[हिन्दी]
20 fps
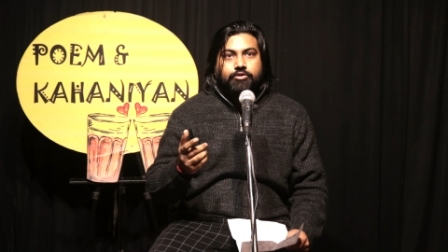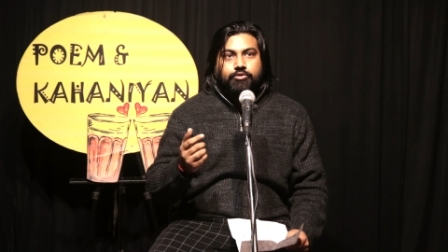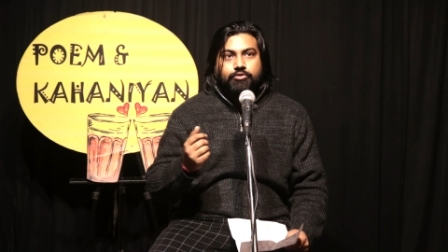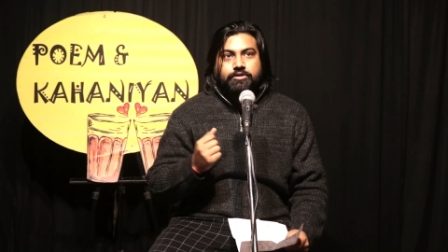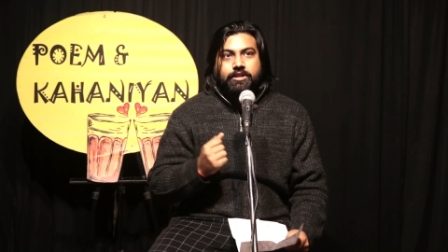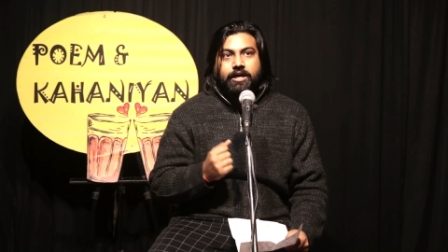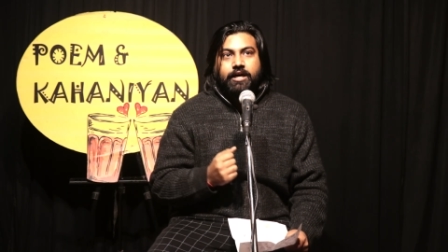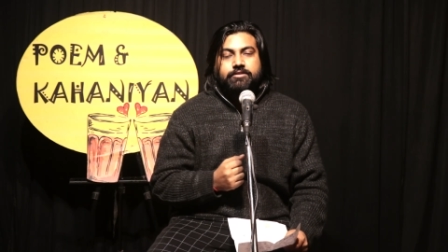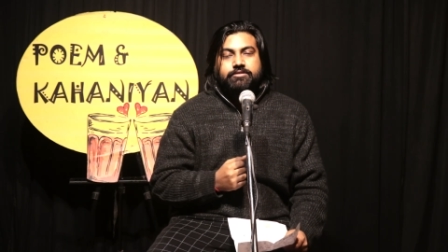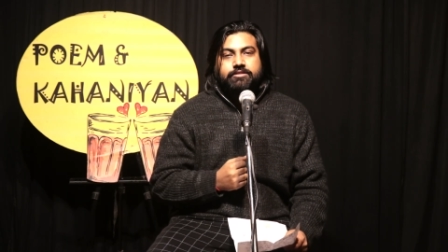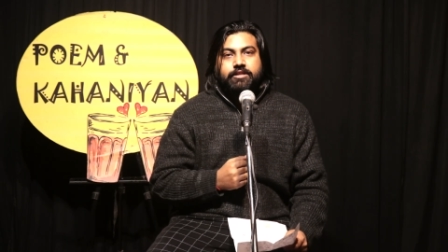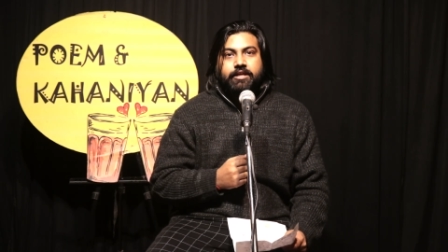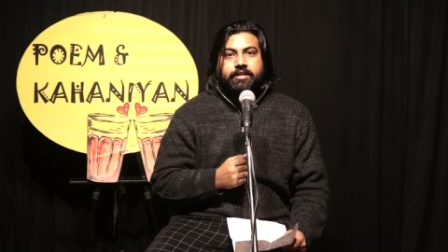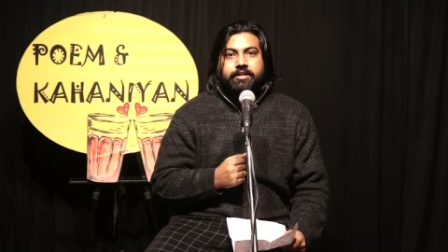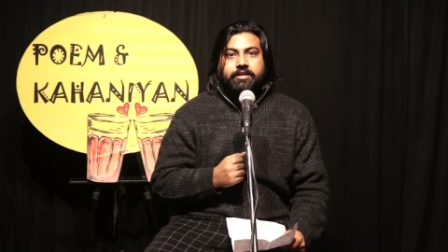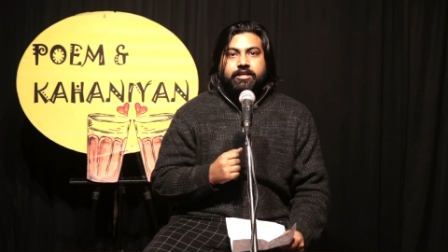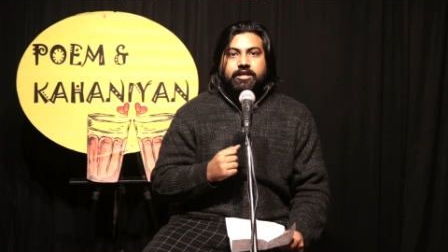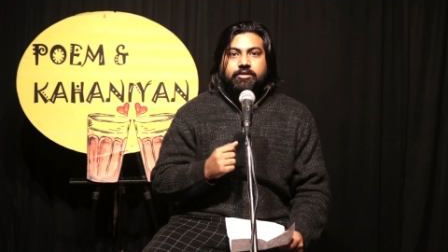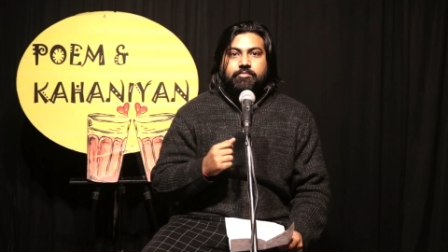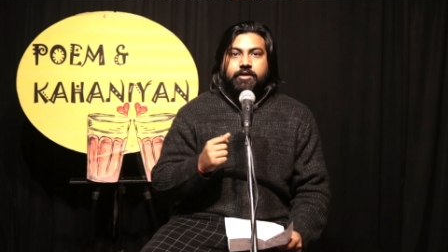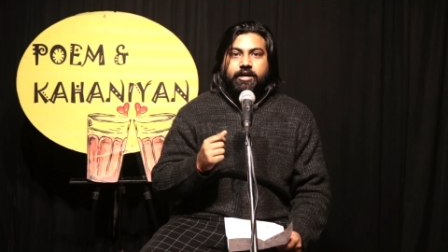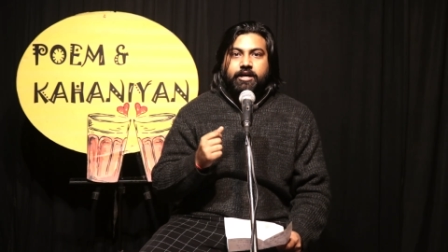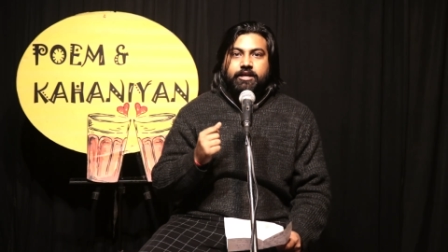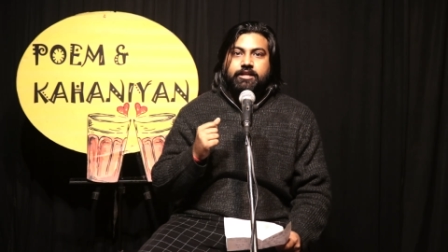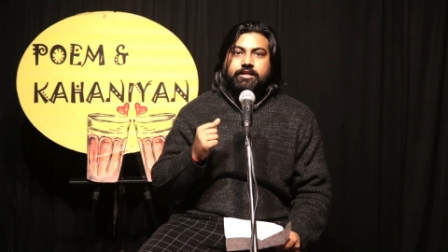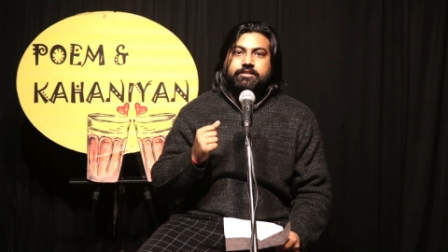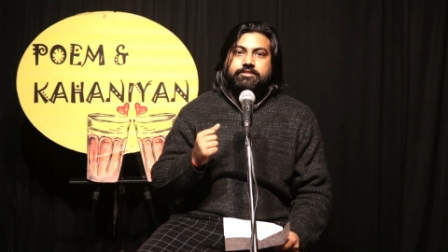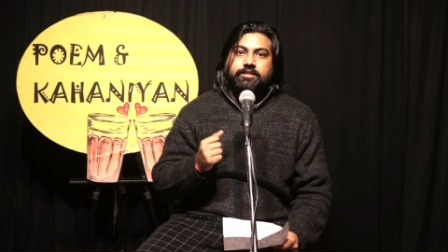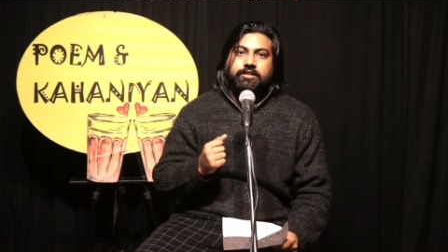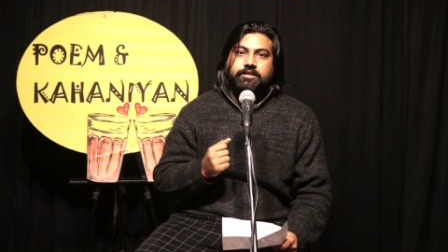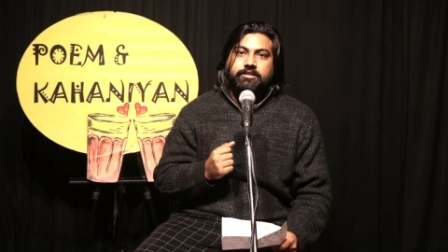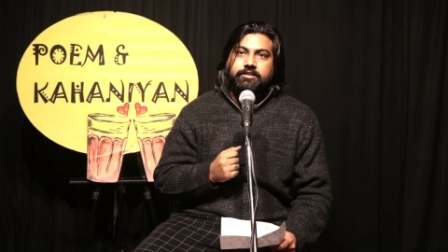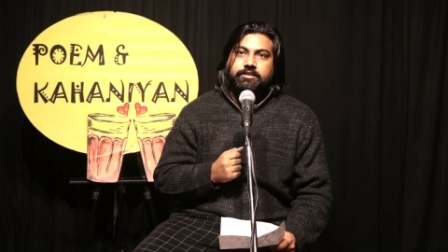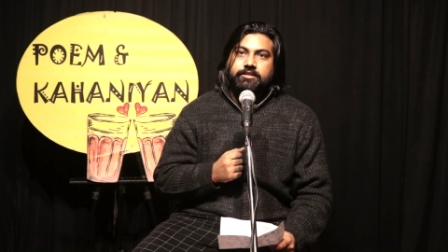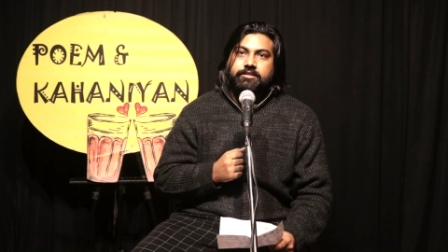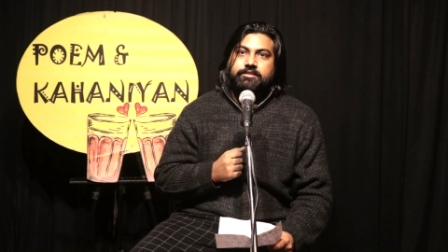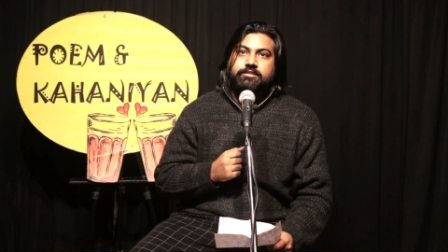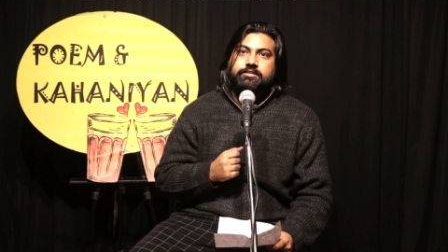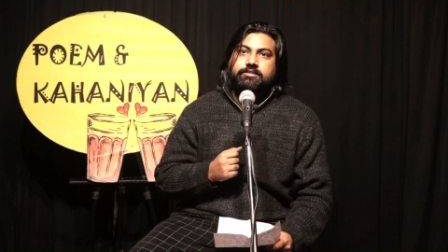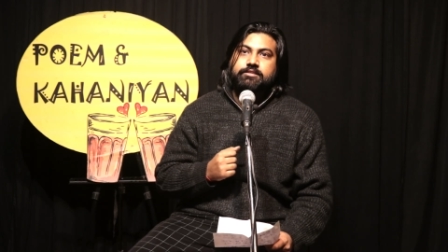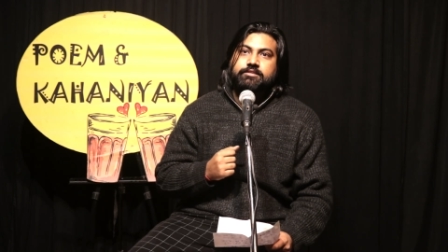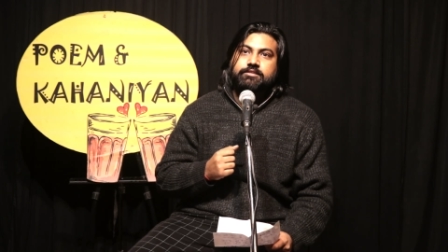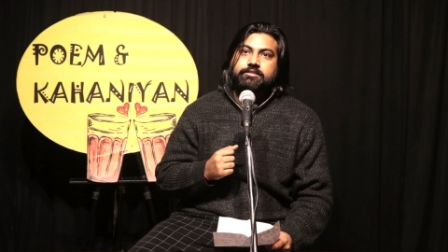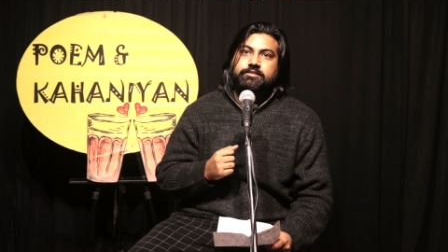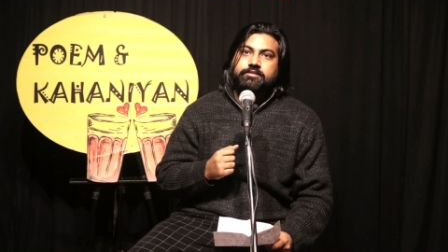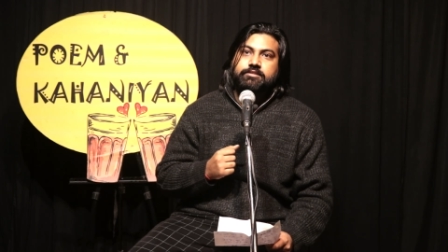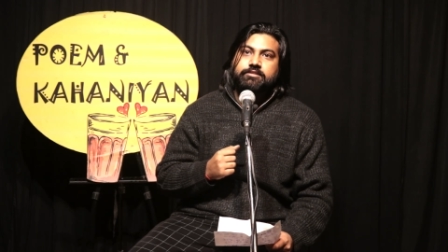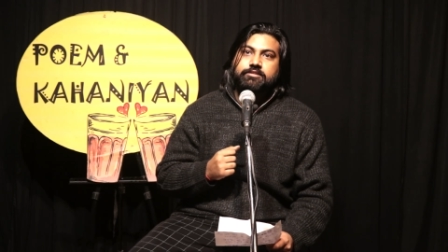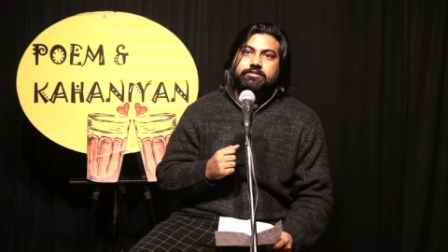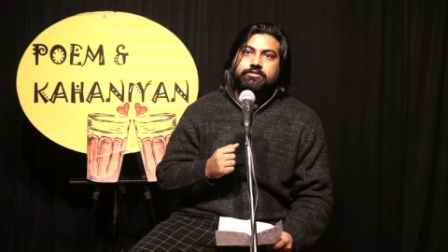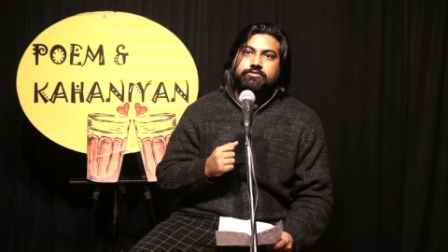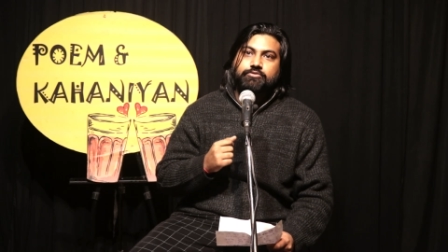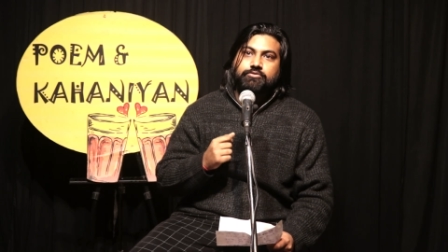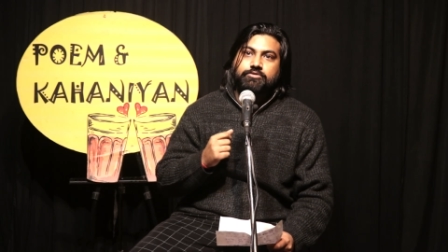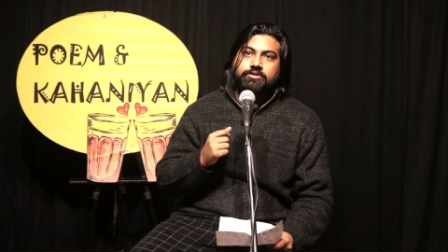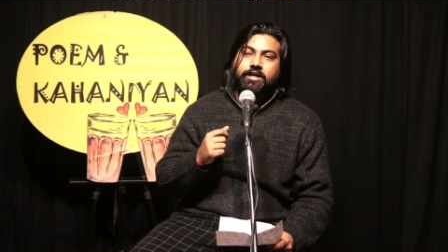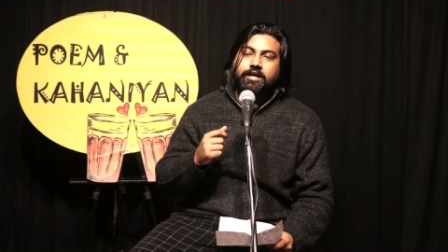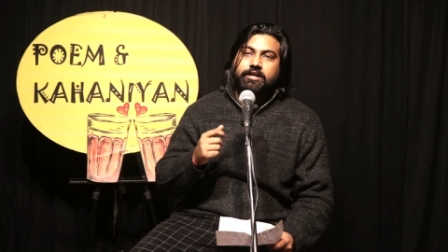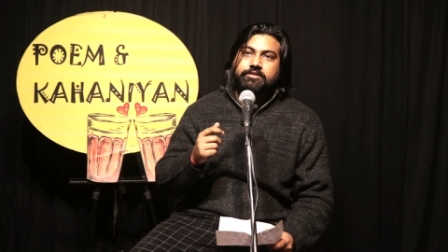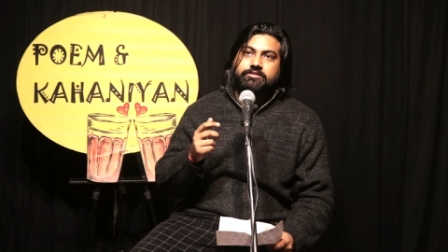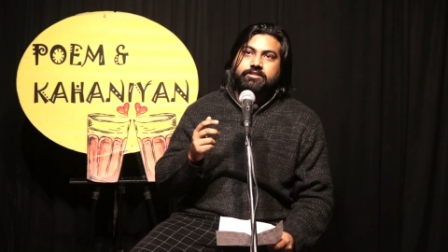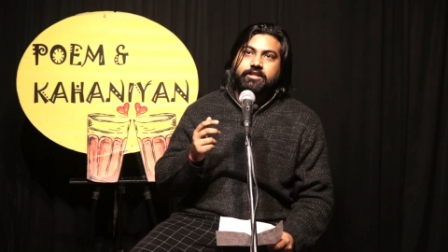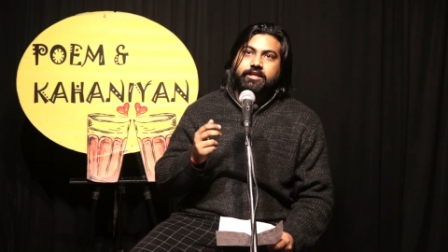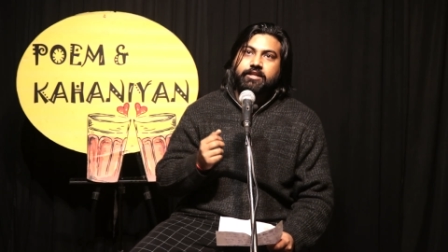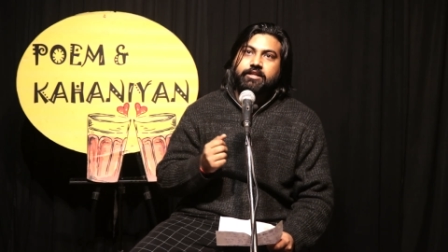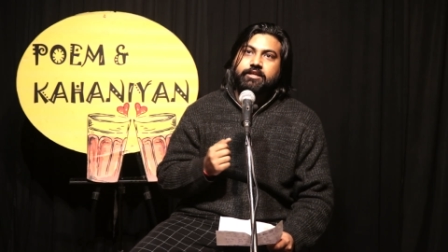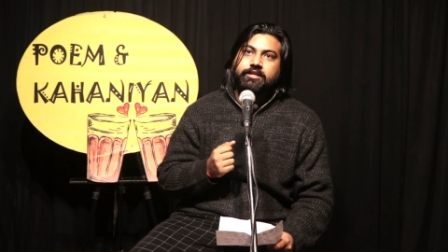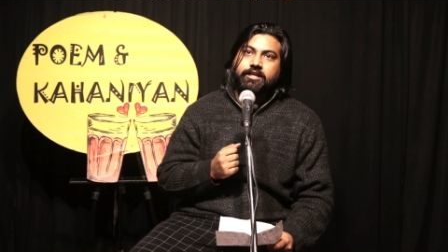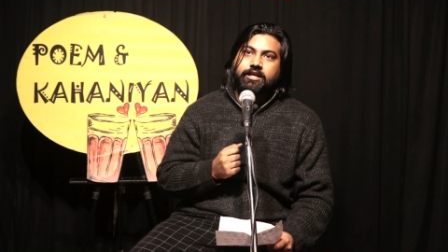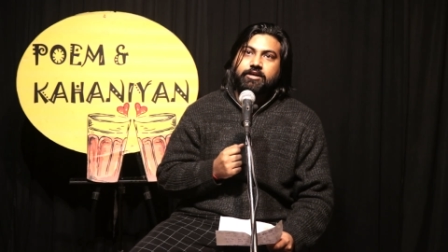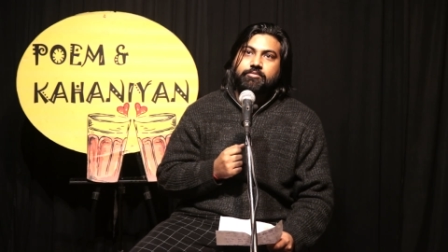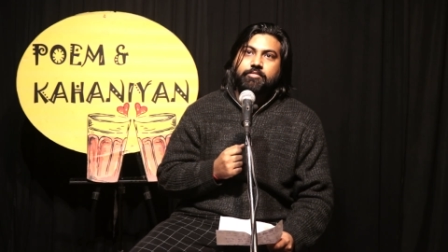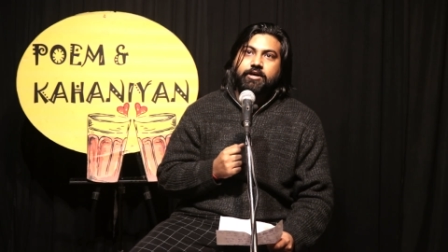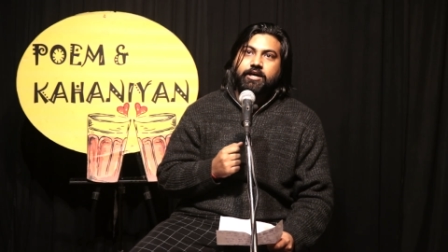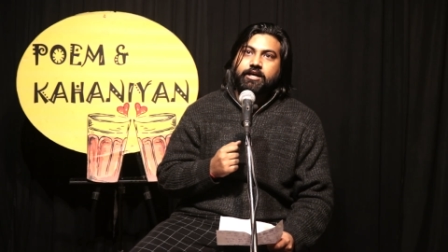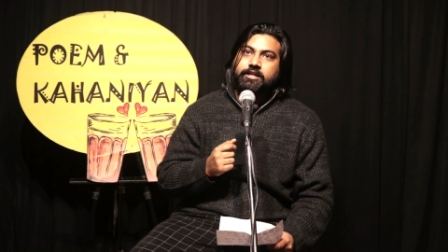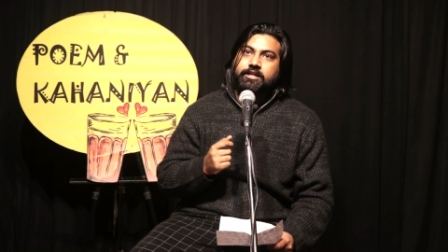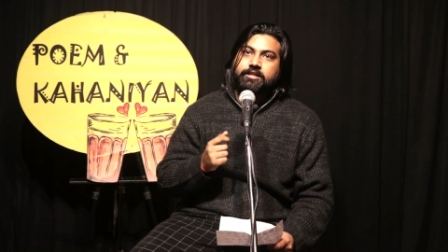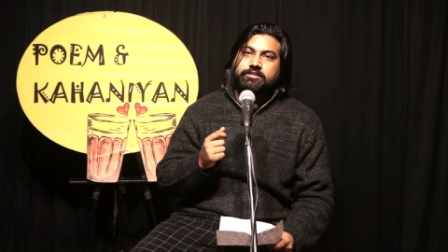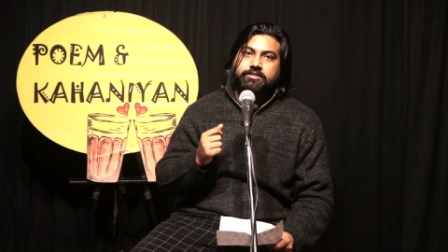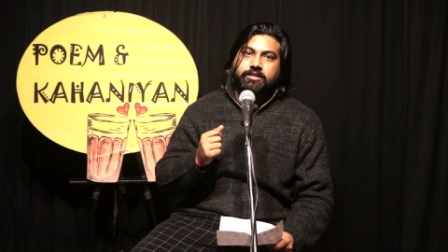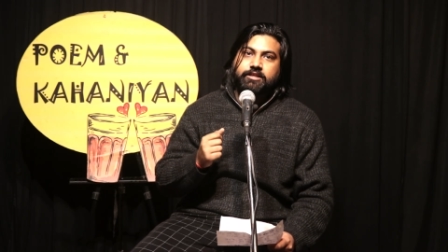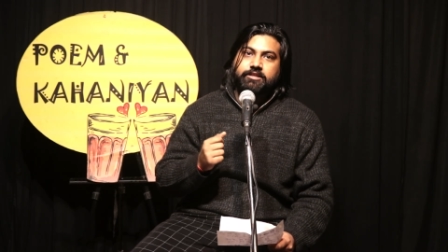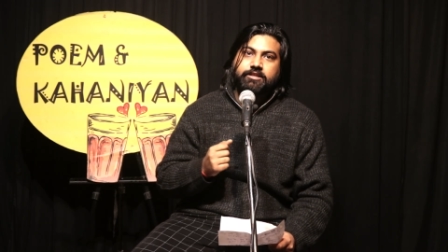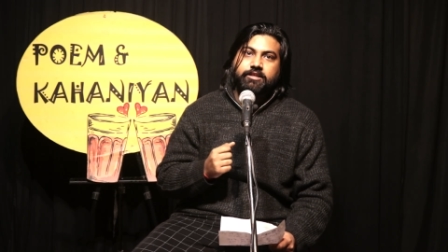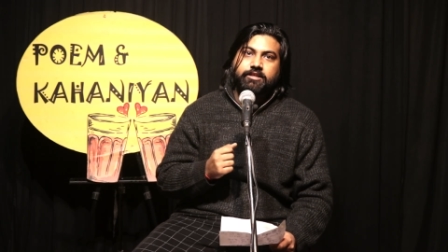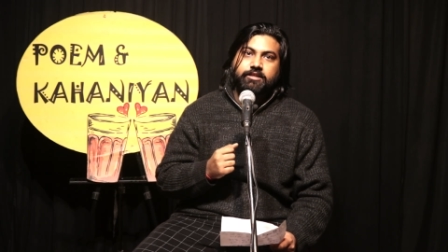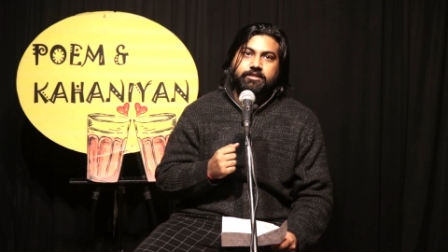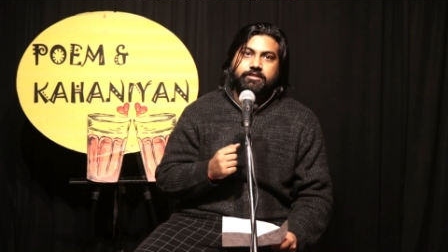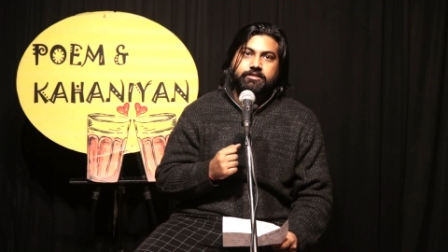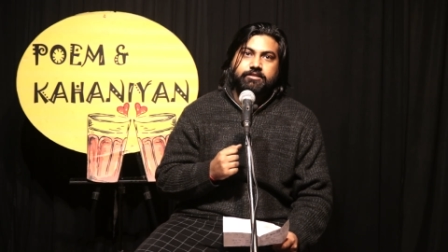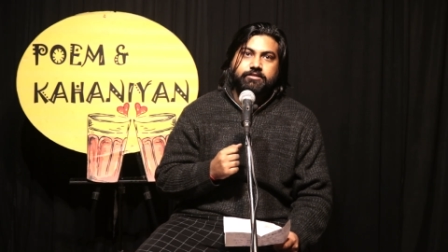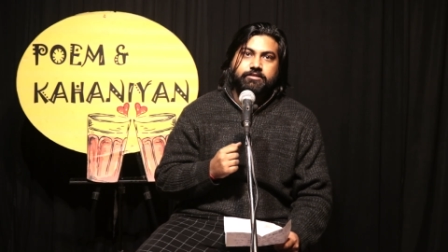उदास रहने का बहाना चाहिए उदास रहने का बहाना चाहिए